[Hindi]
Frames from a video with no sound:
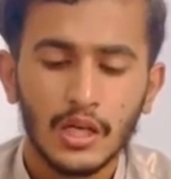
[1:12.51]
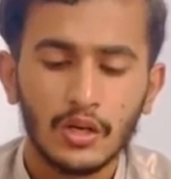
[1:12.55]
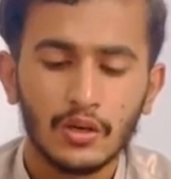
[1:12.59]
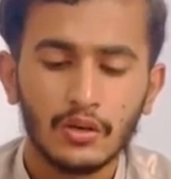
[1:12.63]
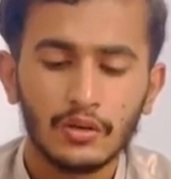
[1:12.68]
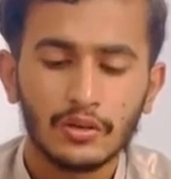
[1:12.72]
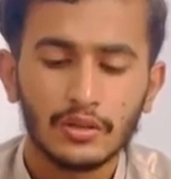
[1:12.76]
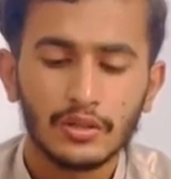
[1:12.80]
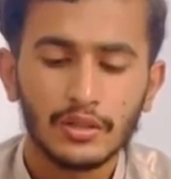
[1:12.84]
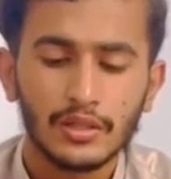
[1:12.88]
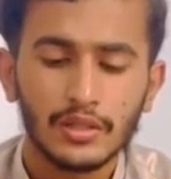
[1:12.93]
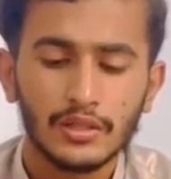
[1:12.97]

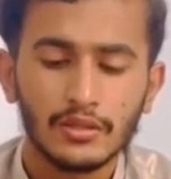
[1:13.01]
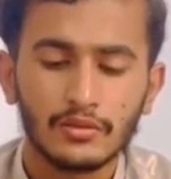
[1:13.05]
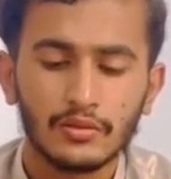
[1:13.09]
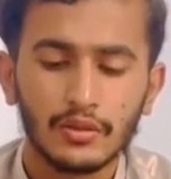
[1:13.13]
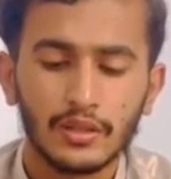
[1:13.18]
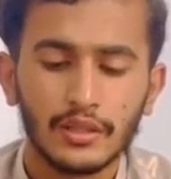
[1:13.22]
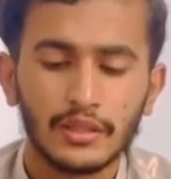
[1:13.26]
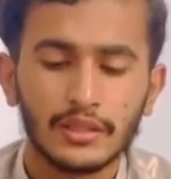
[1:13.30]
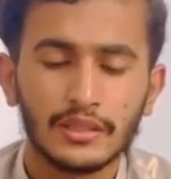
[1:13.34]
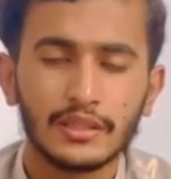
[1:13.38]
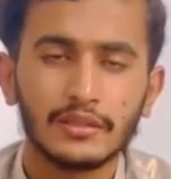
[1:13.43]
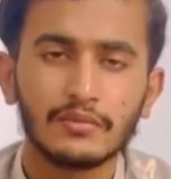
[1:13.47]
और ये जो
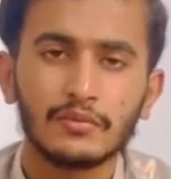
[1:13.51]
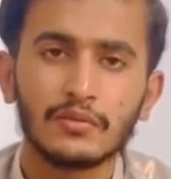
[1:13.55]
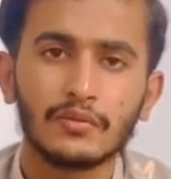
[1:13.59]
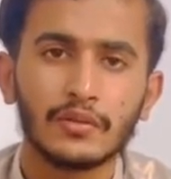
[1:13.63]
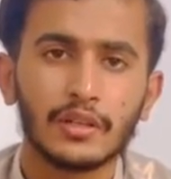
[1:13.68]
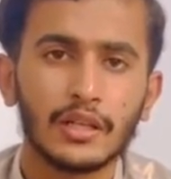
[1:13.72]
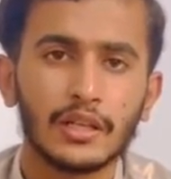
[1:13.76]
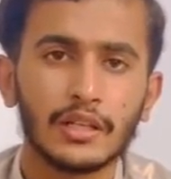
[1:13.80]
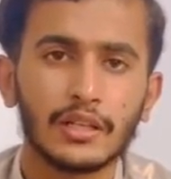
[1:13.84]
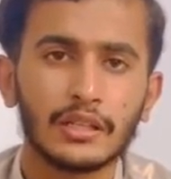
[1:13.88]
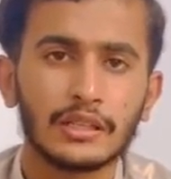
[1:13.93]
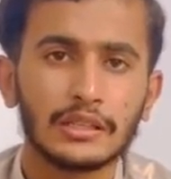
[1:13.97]
है टीवी
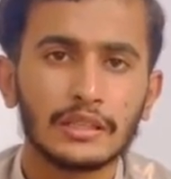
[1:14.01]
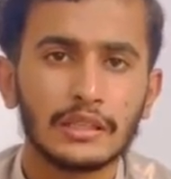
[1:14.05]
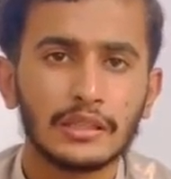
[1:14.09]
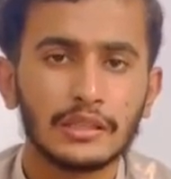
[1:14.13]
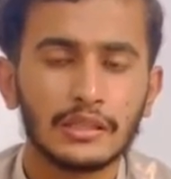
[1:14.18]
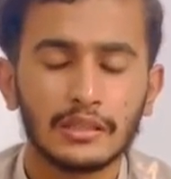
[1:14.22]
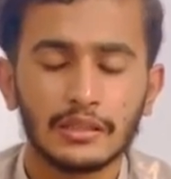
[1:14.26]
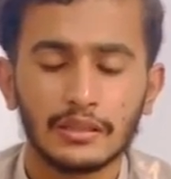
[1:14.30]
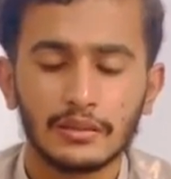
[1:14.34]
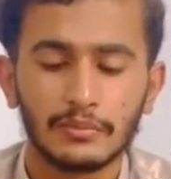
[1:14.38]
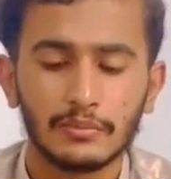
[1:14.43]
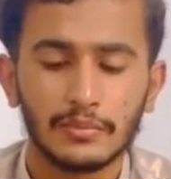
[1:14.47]
वगैरह या
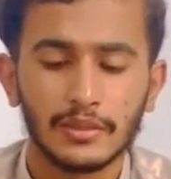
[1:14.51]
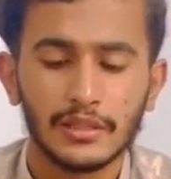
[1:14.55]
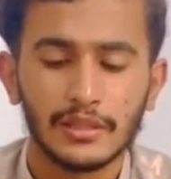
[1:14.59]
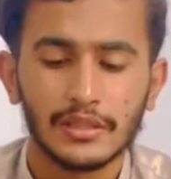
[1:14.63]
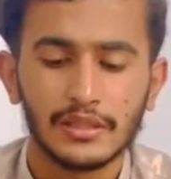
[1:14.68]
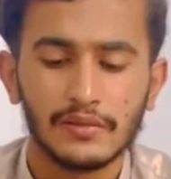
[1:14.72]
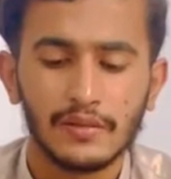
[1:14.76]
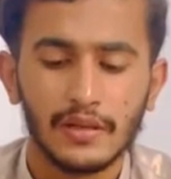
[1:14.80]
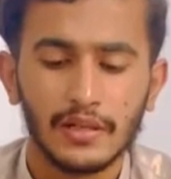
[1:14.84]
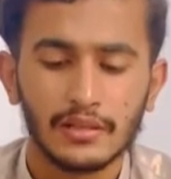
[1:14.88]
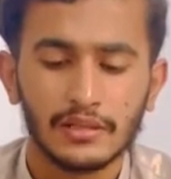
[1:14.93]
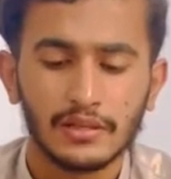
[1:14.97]
बड़ी
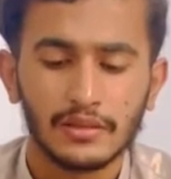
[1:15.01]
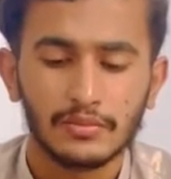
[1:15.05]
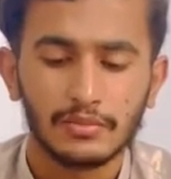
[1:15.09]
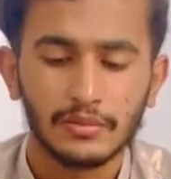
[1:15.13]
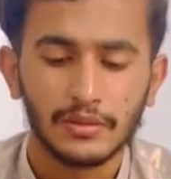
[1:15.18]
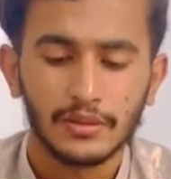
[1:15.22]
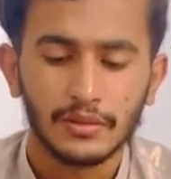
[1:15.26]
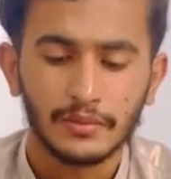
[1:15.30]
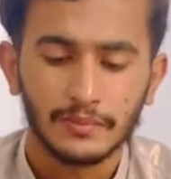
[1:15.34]
डिवाइसेस पे